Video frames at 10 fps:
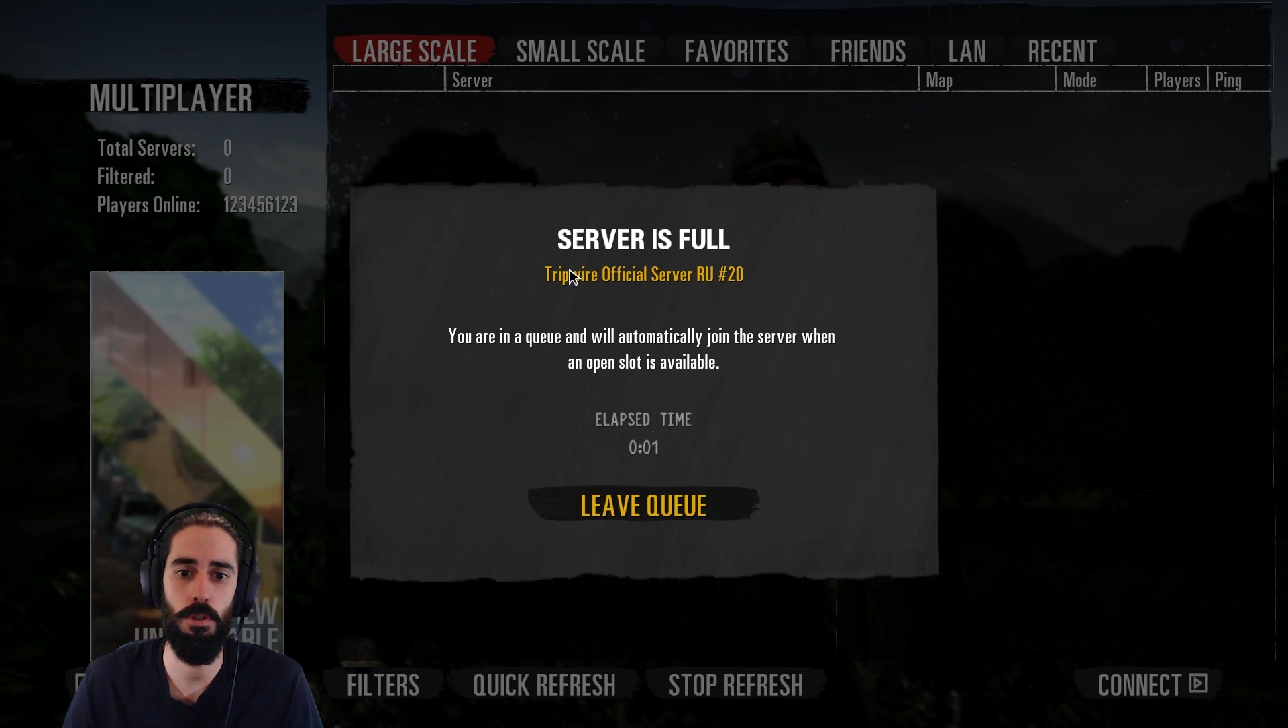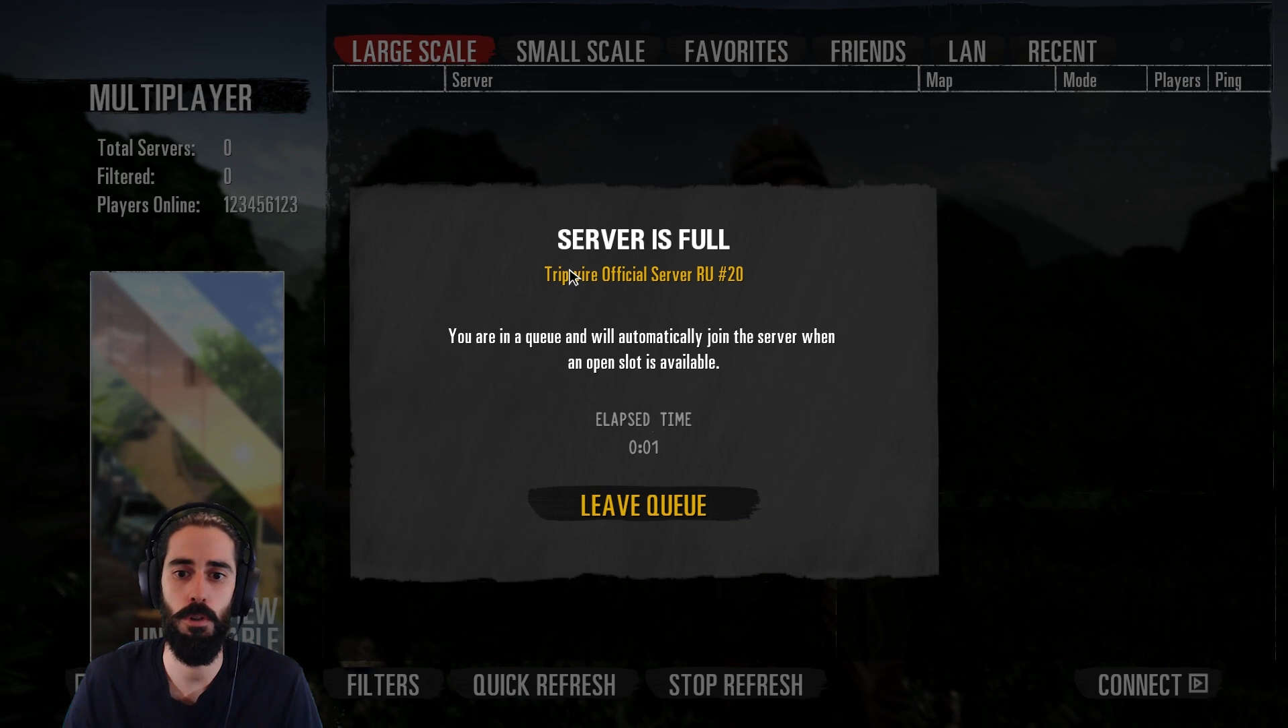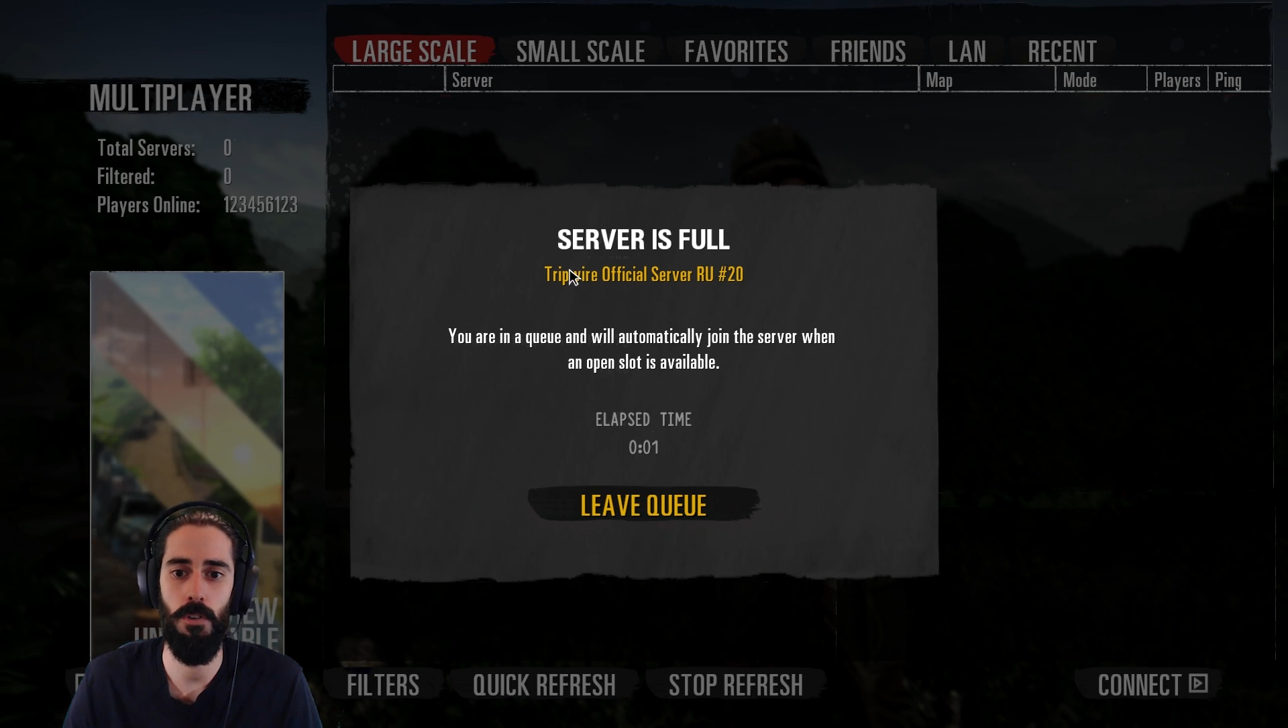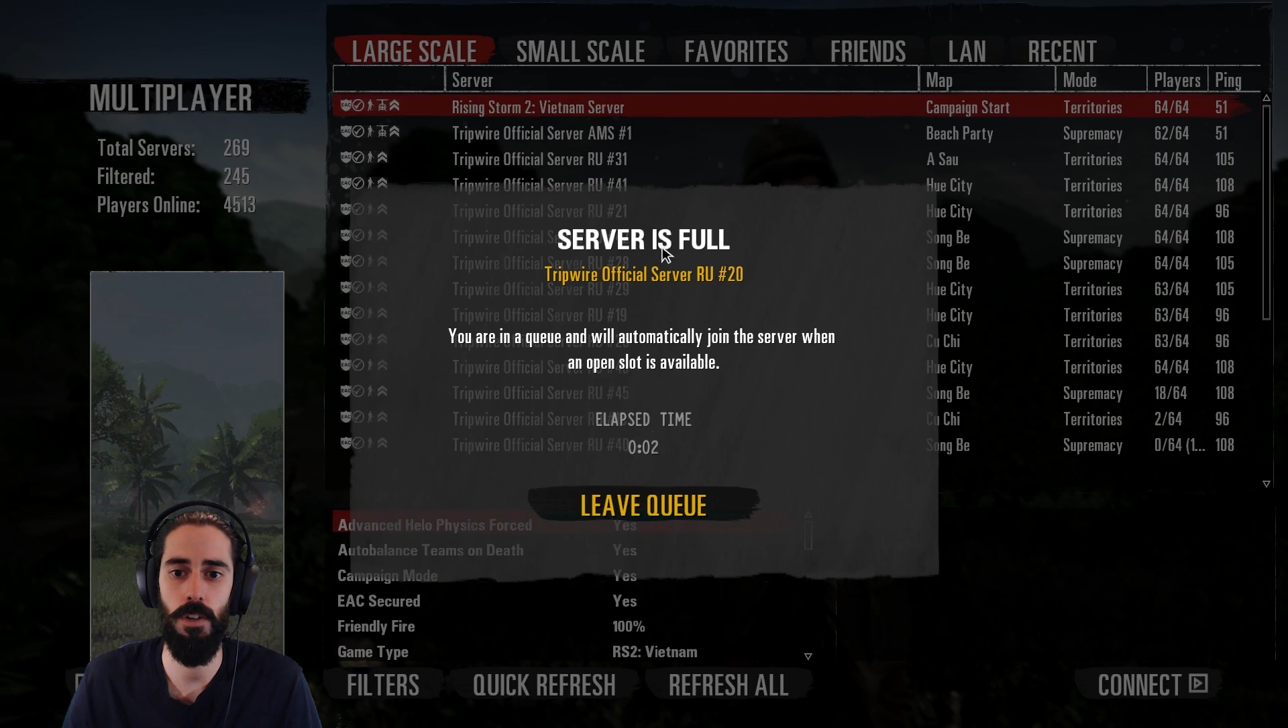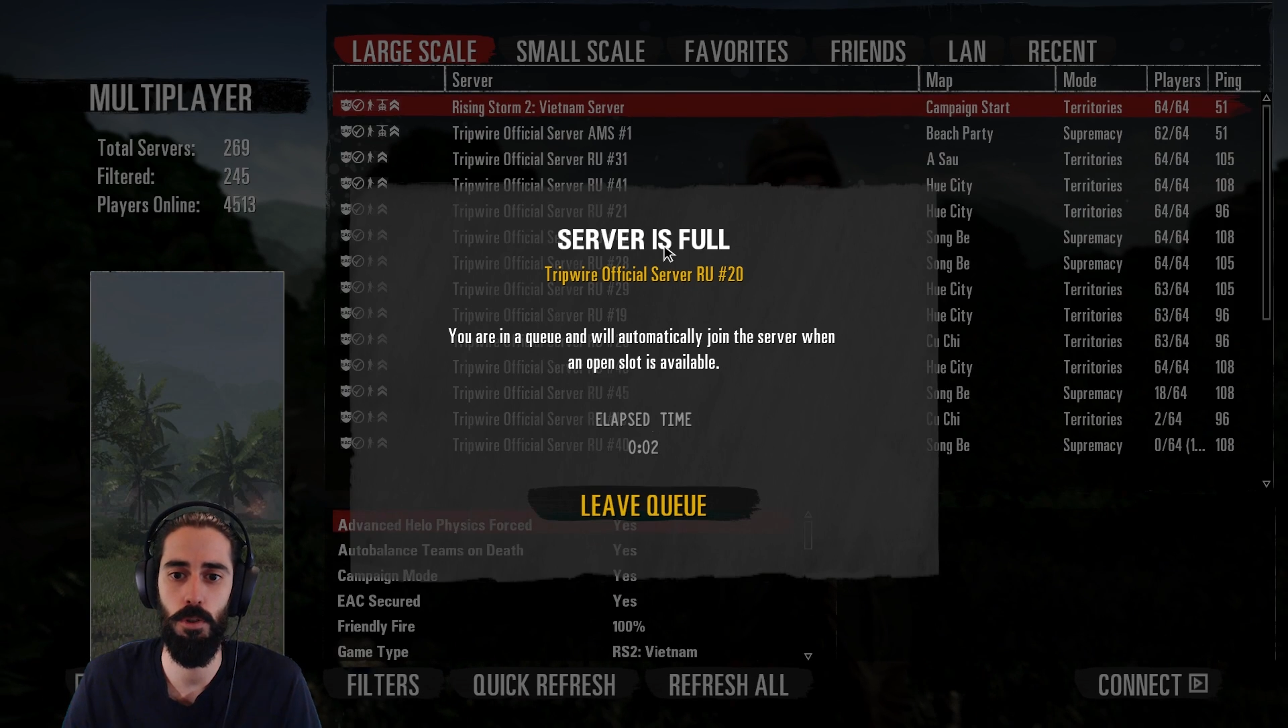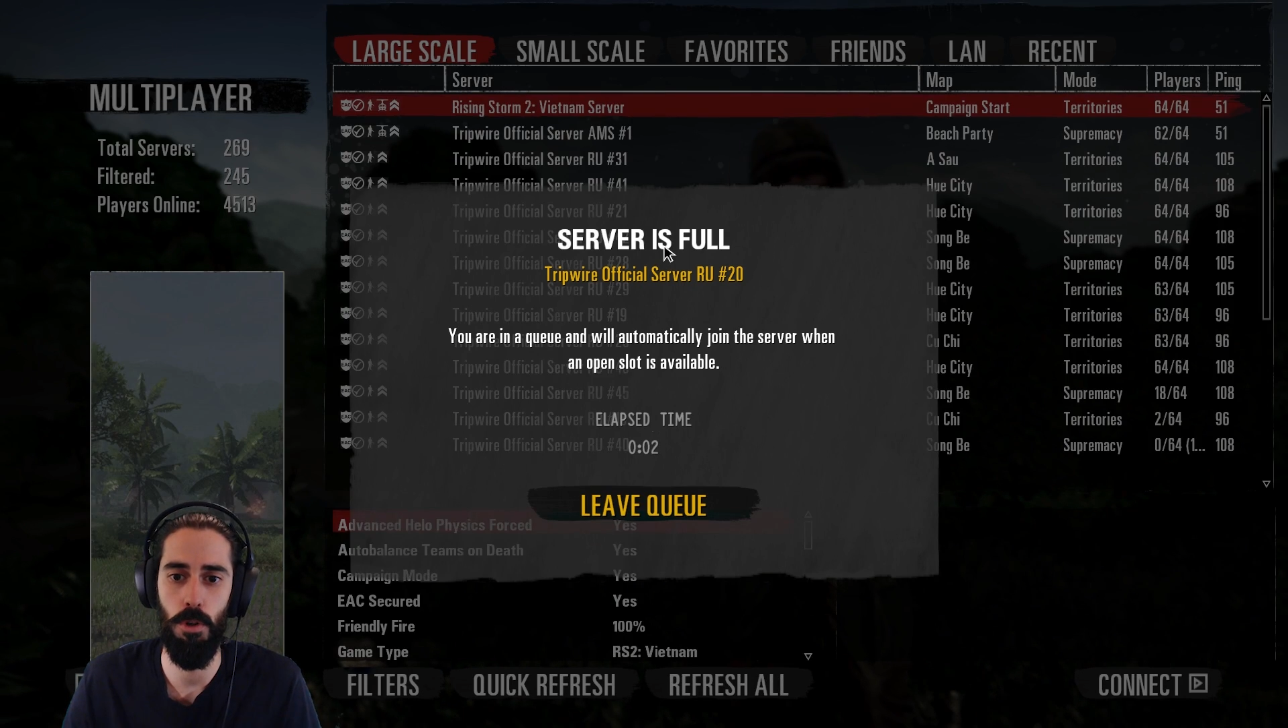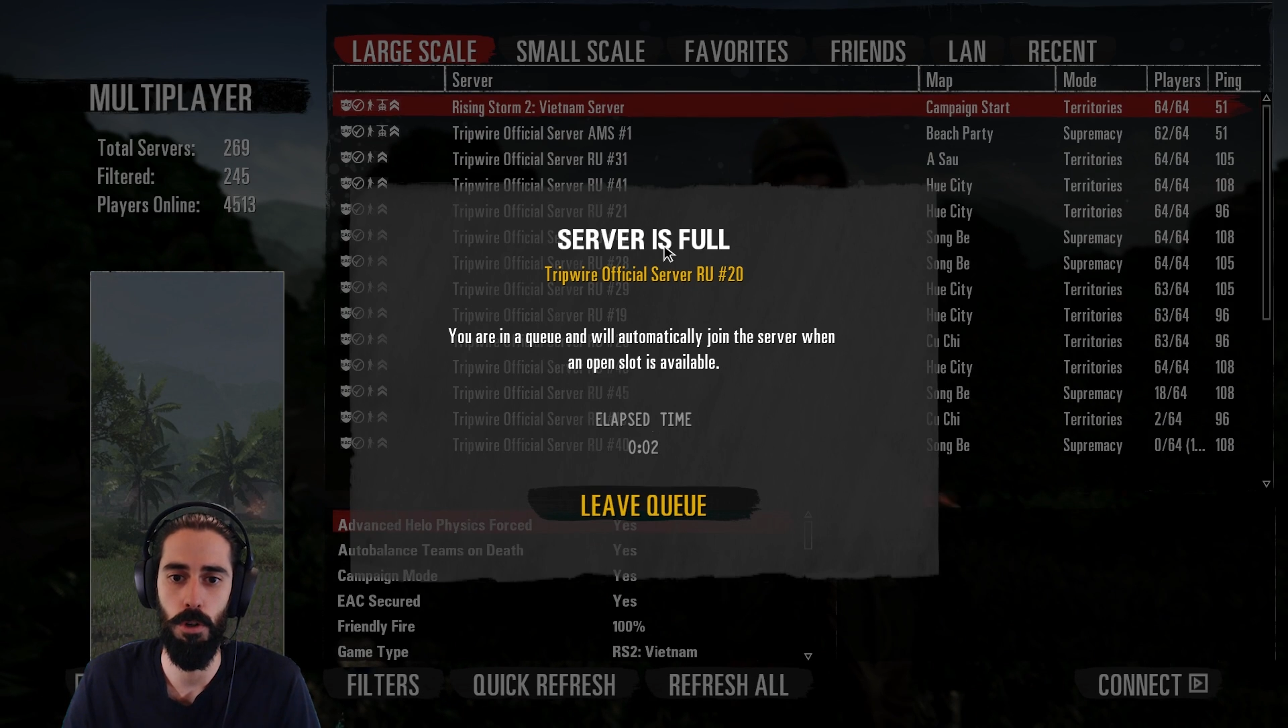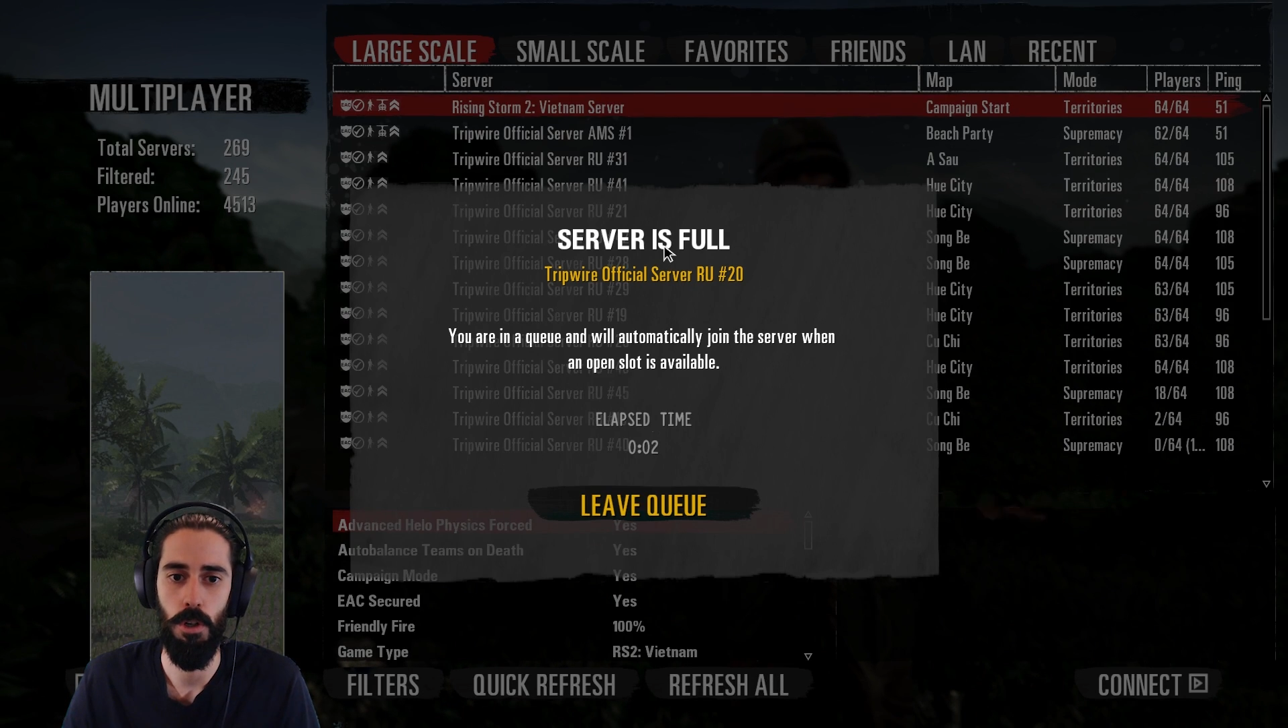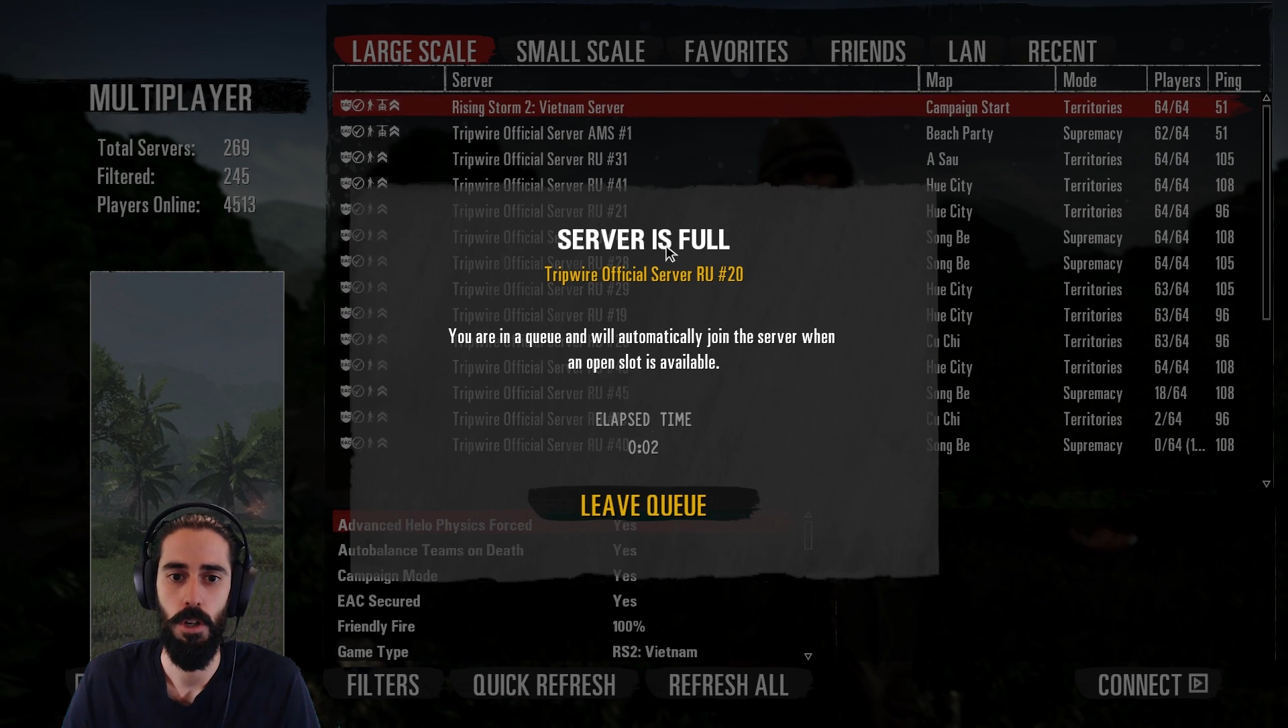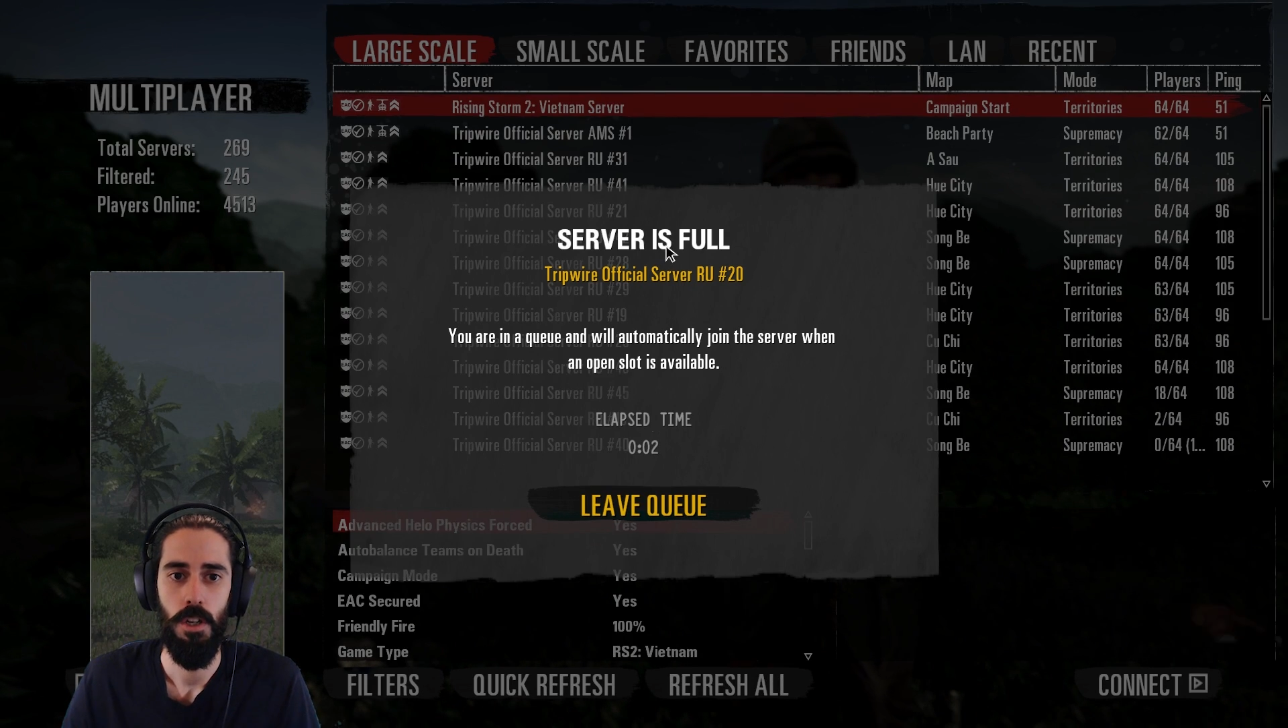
server dolu